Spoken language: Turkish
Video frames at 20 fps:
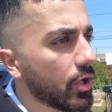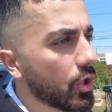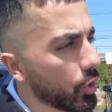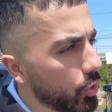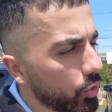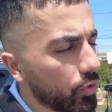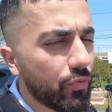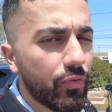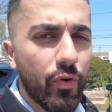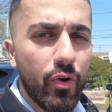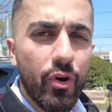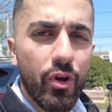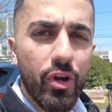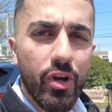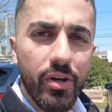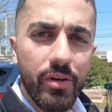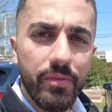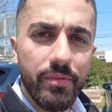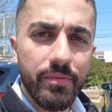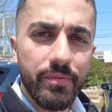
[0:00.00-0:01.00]
Good for
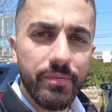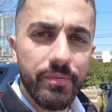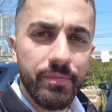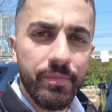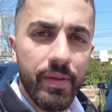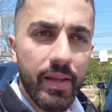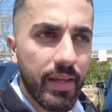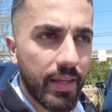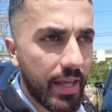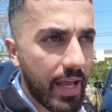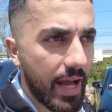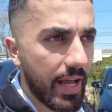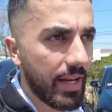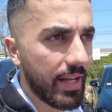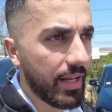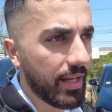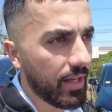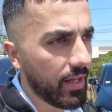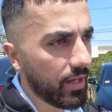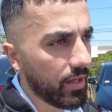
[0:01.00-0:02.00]
you.
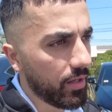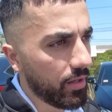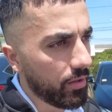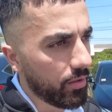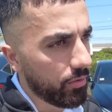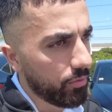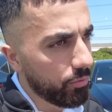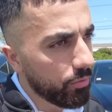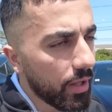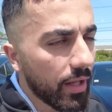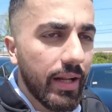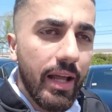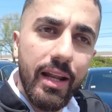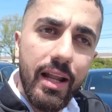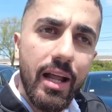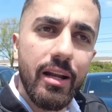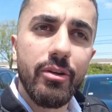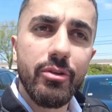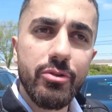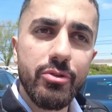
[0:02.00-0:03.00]
Yani ulan
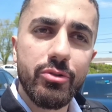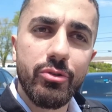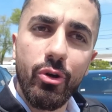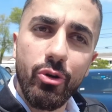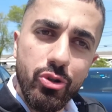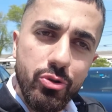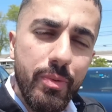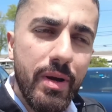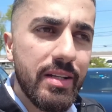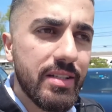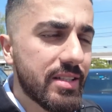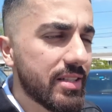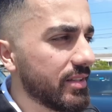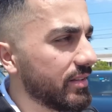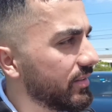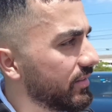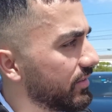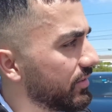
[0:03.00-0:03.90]
helal olsun göçmensin,